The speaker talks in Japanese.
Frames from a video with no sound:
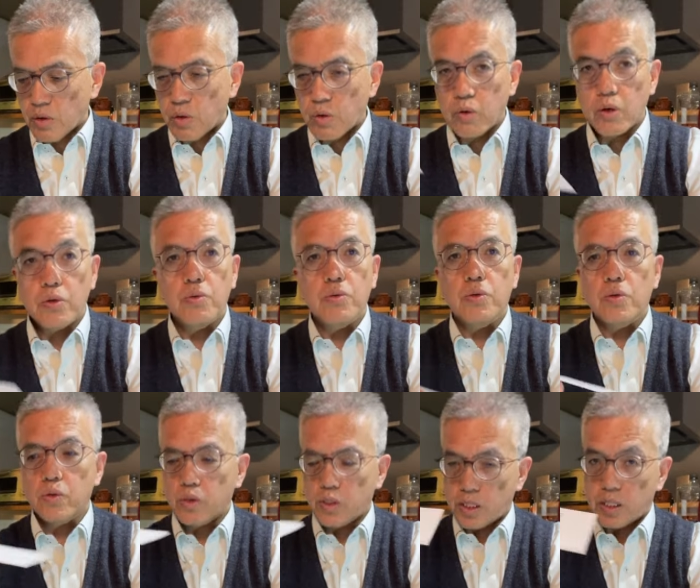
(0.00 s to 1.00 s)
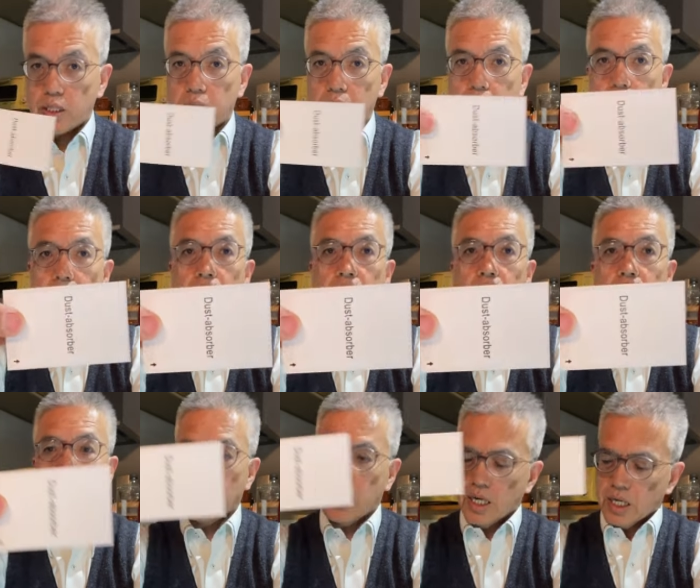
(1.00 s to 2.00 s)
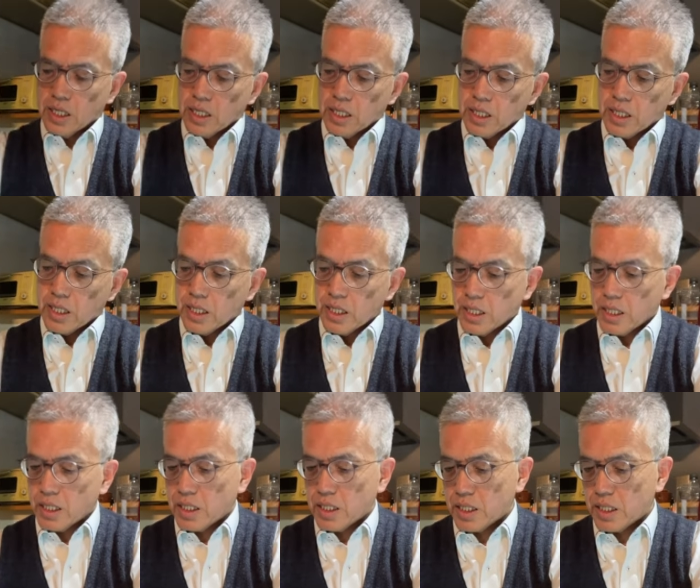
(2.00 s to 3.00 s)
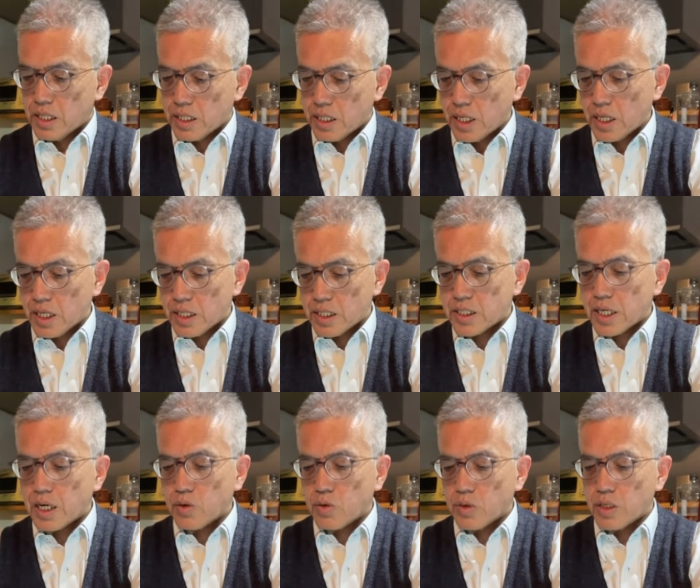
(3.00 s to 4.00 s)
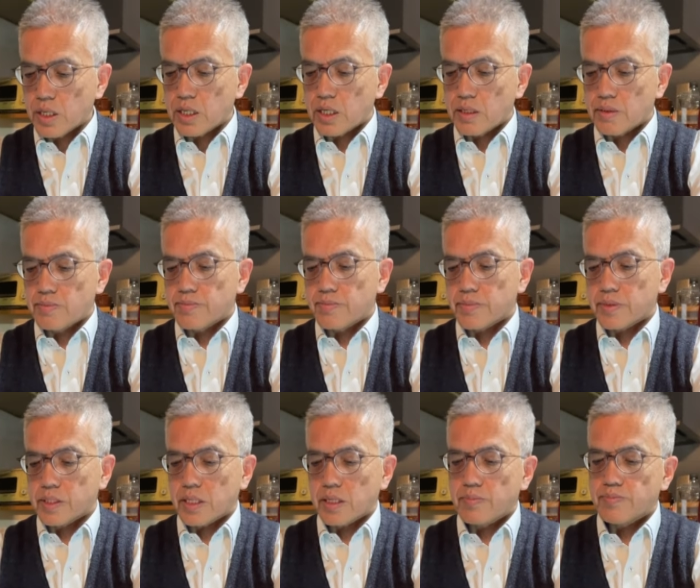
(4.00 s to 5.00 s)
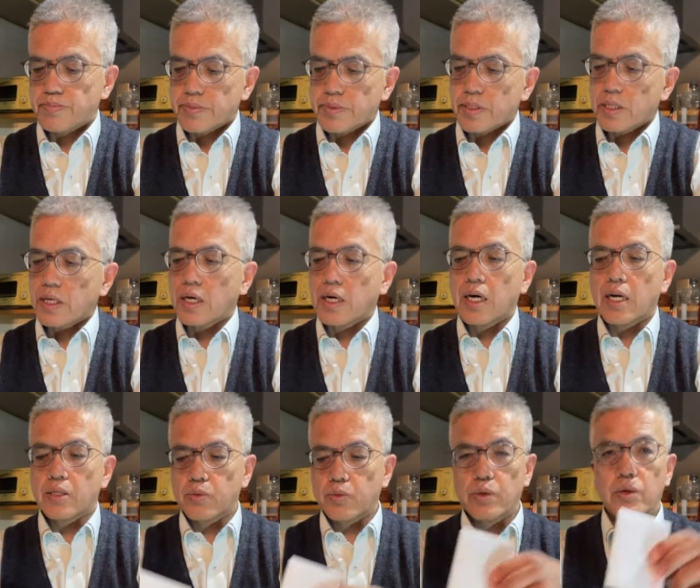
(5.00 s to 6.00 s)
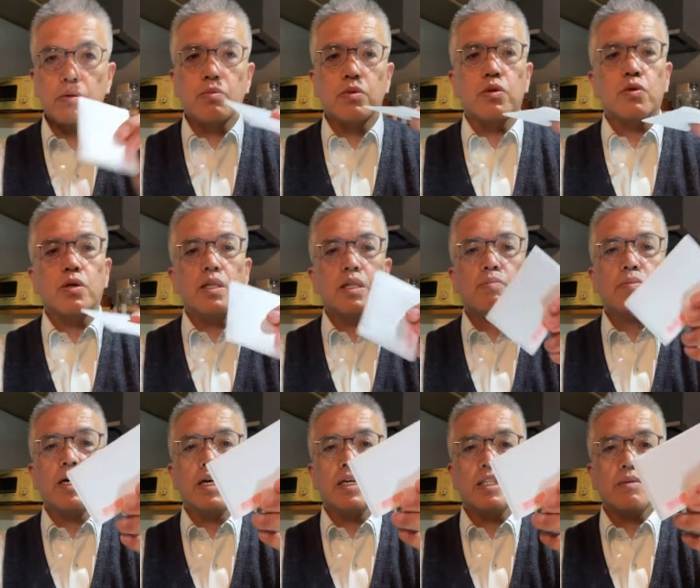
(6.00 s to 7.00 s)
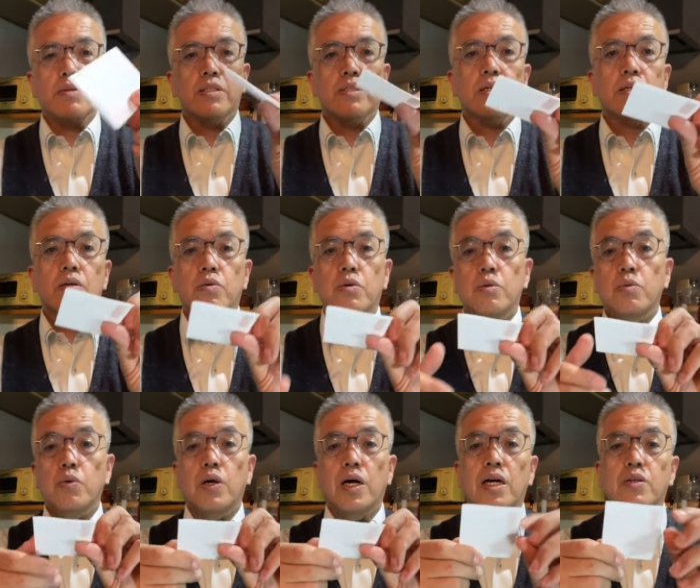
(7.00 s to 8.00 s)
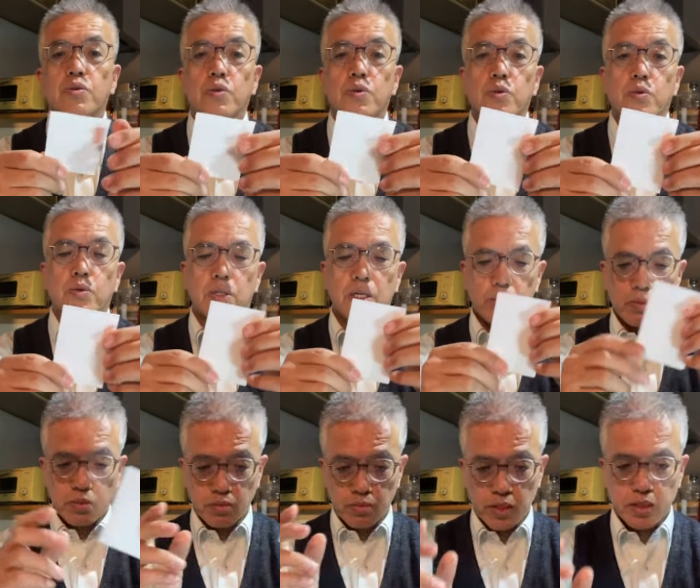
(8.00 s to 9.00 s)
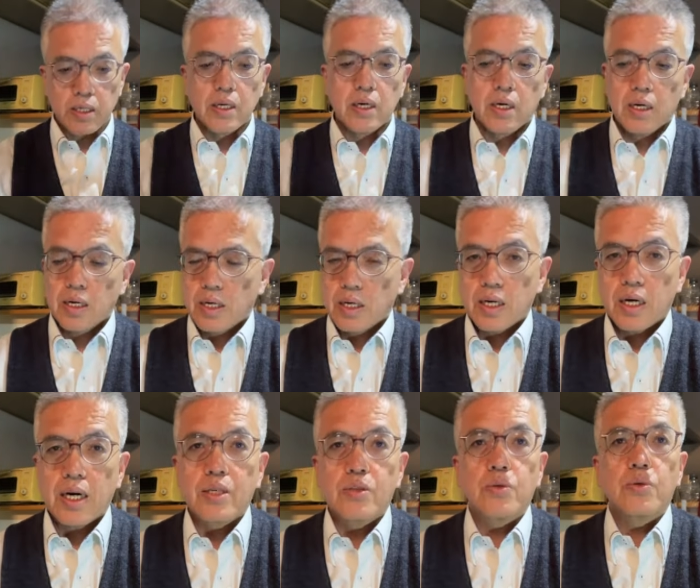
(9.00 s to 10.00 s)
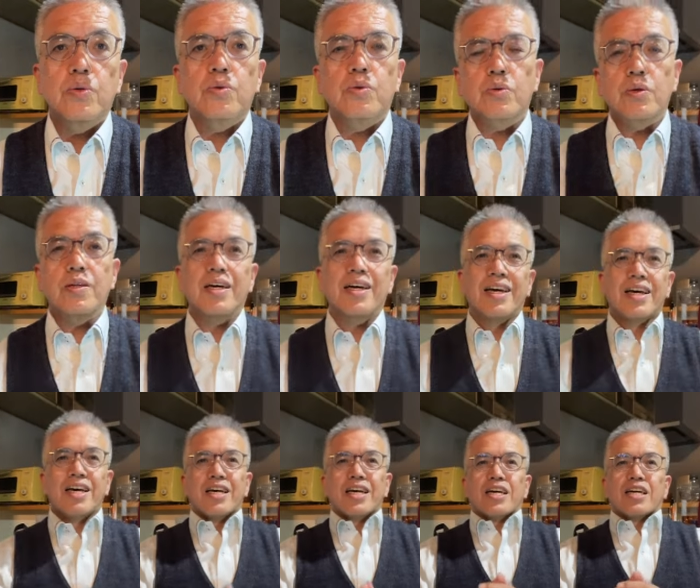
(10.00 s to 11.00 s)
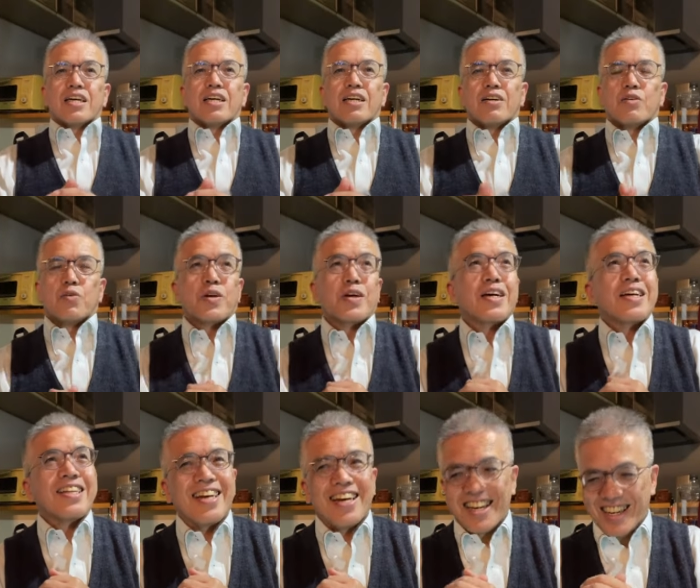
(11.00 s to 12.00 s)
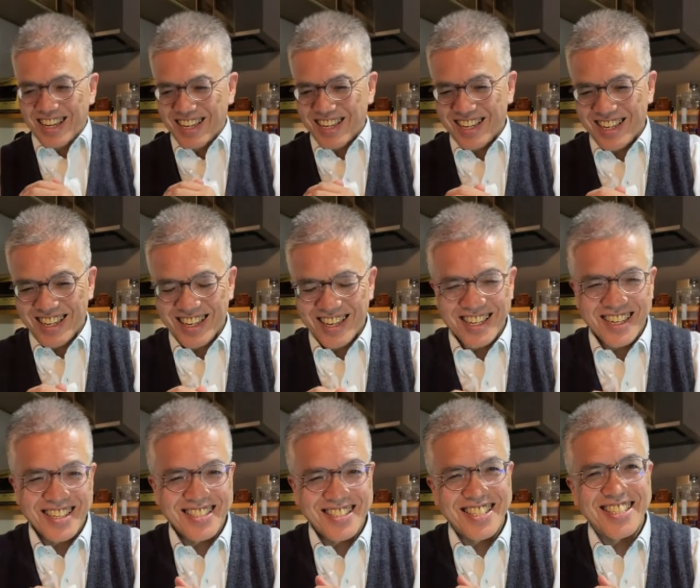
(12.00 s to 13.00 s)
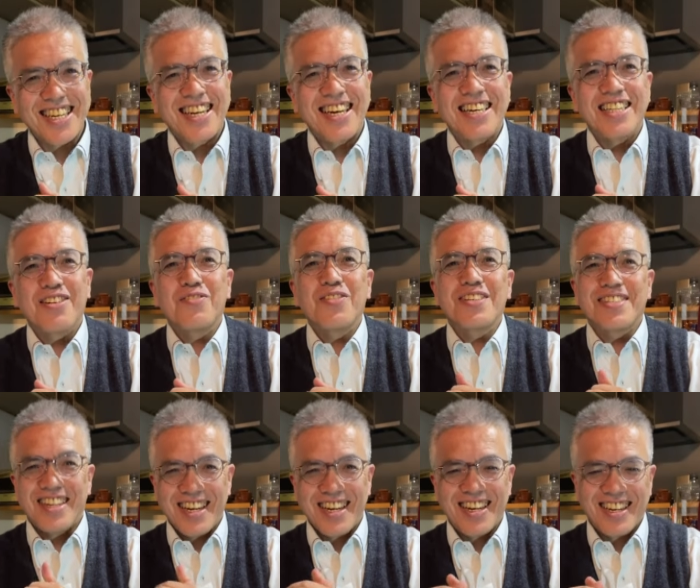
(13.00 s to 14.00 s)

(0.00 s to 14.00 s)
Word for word: ほこりを取ってで最後にガラスフィルムこれ2枚入ってますこれを貼るということだと思います。はいということでこれからね実際にやってみますね